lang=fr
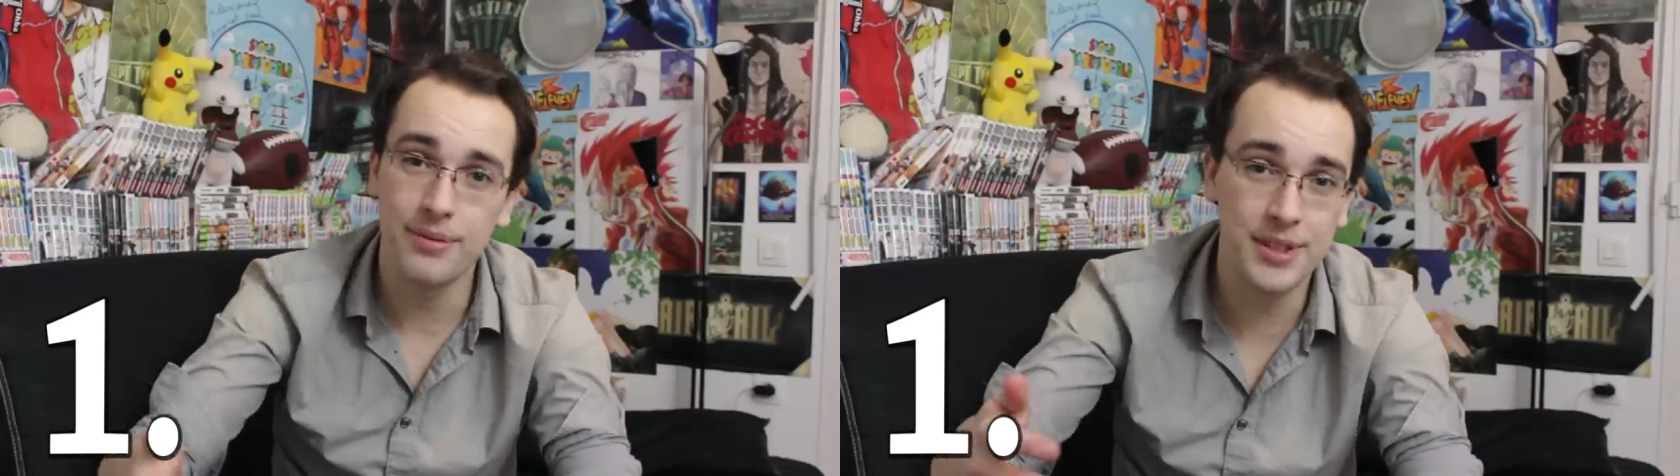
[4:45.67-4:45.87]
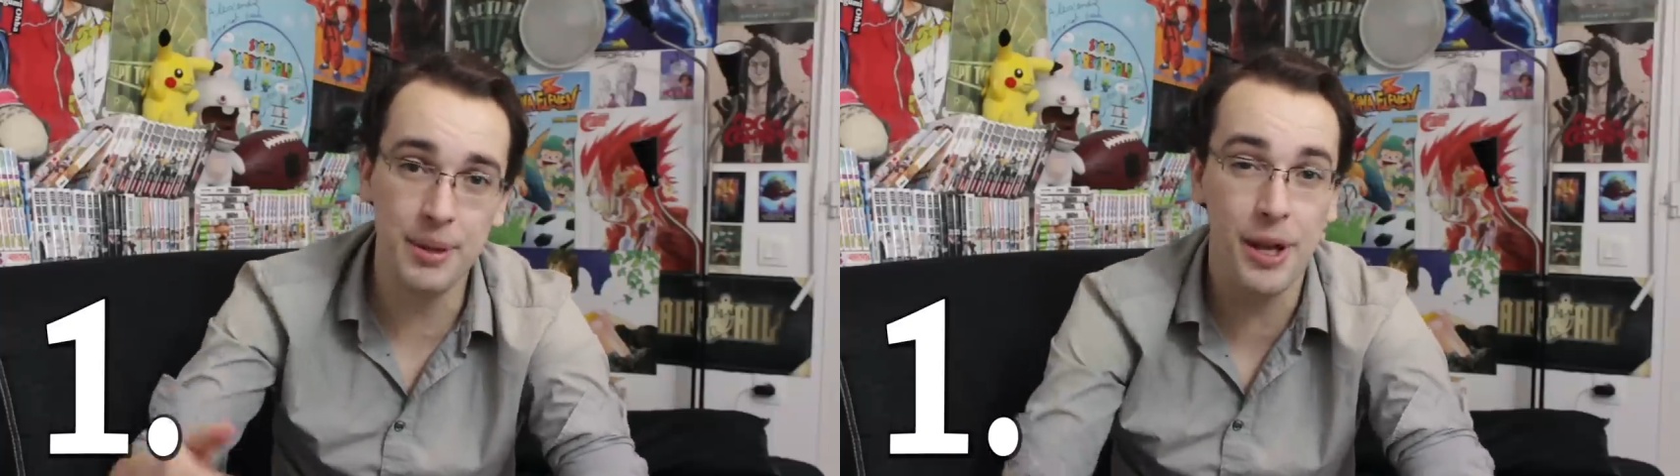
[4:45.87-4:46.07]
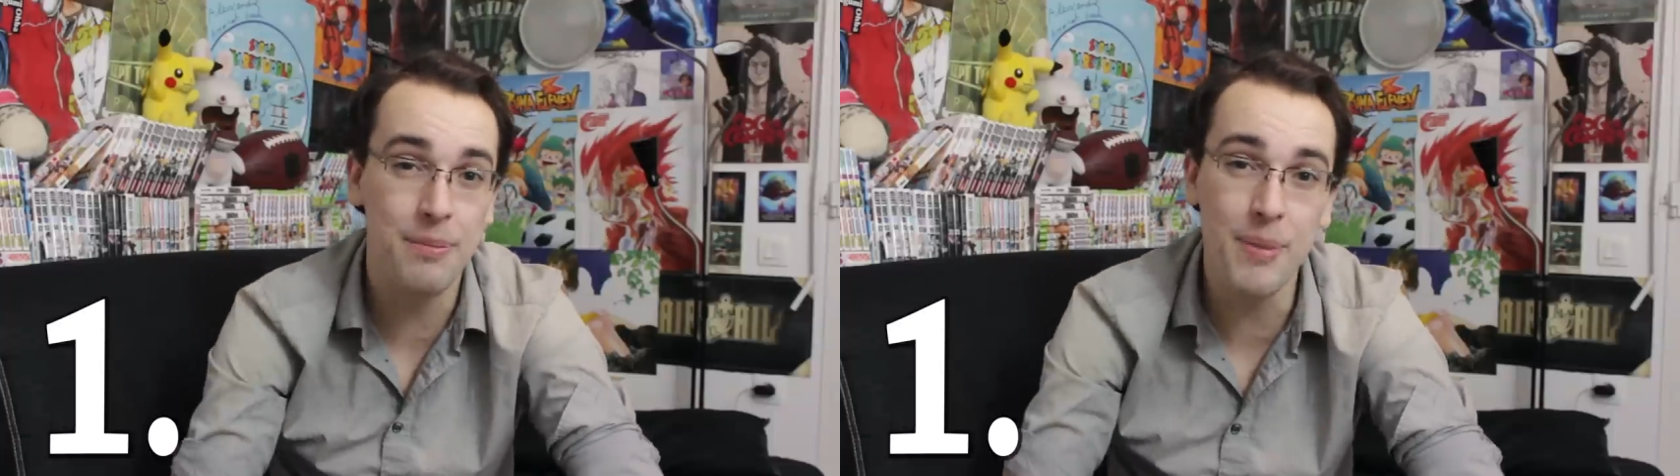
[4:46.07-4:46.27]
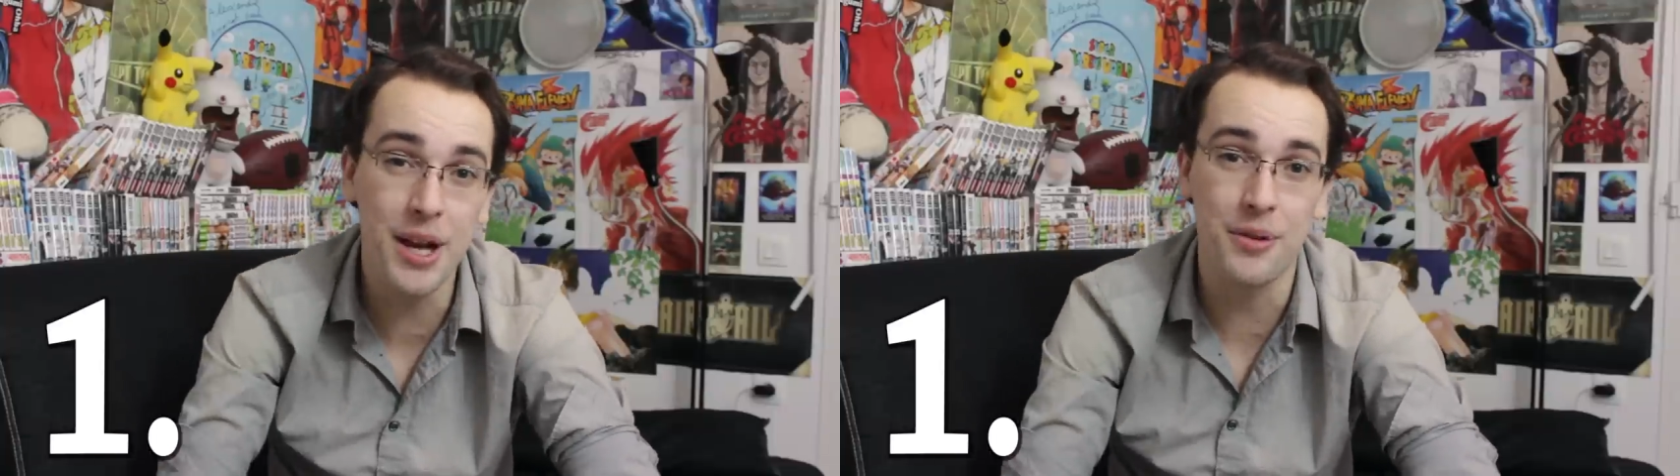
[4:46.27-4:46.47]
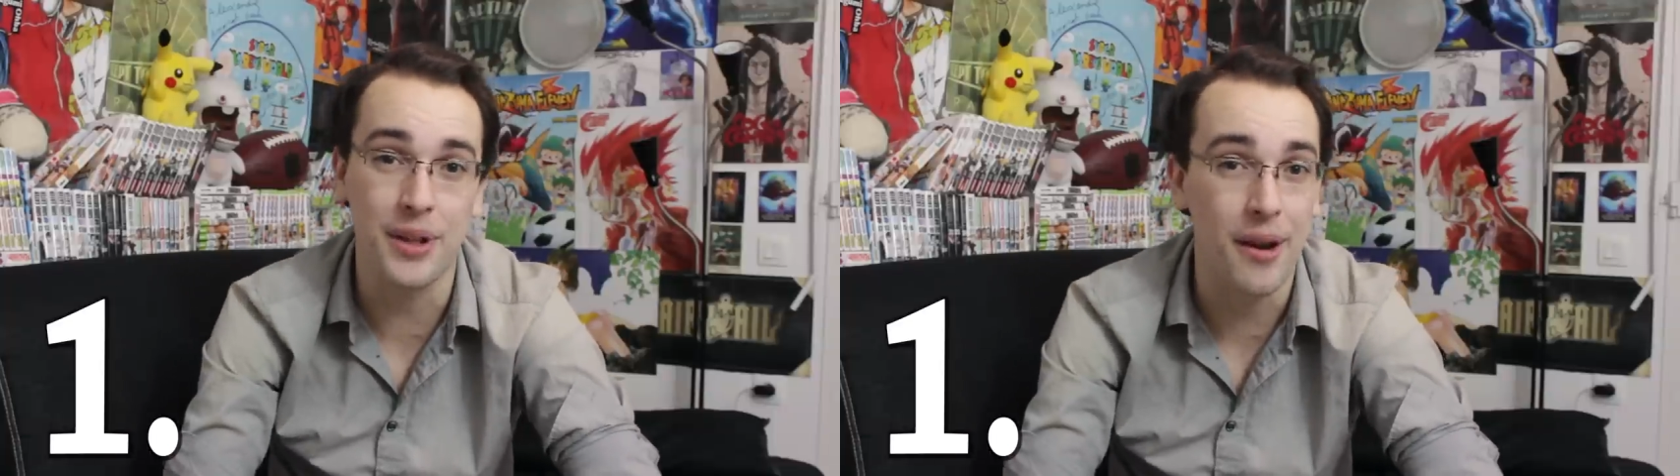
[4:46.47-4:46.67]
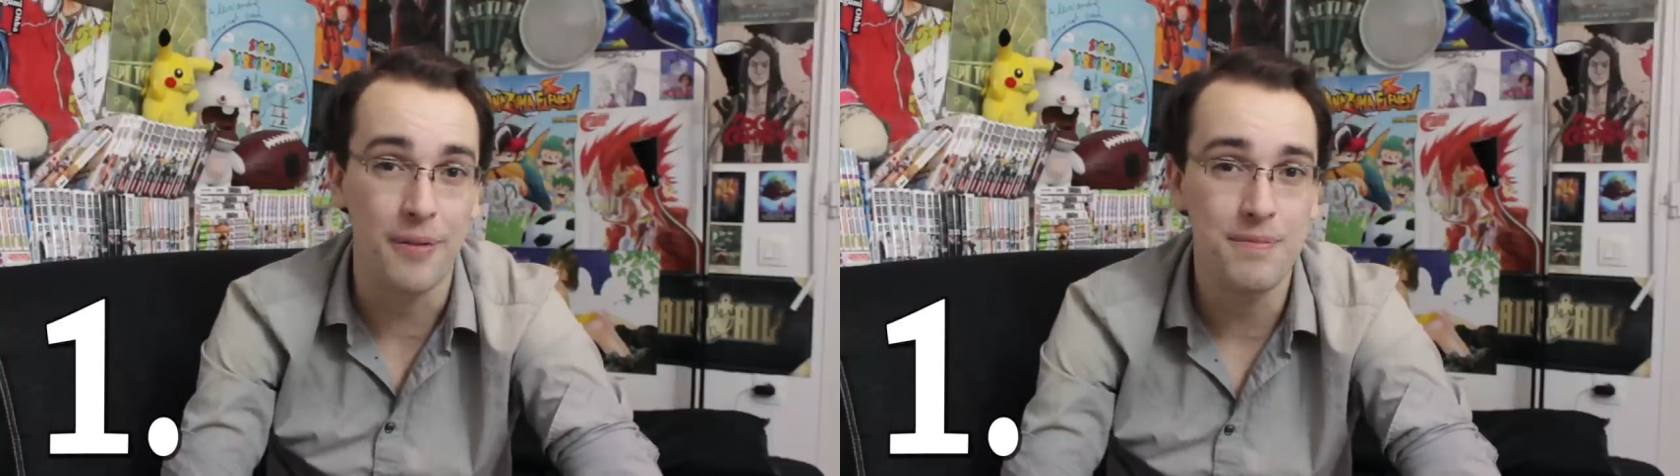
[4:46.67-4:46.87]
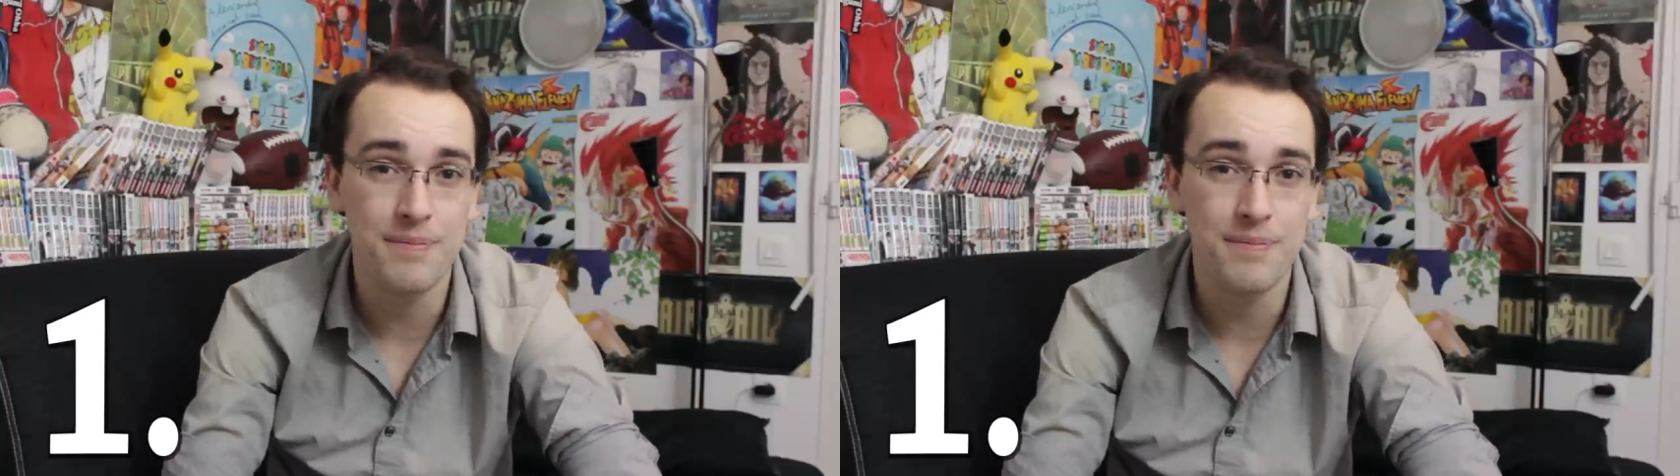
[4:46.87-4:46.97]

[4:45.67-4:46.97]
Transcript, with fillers: C'est Batman le gars.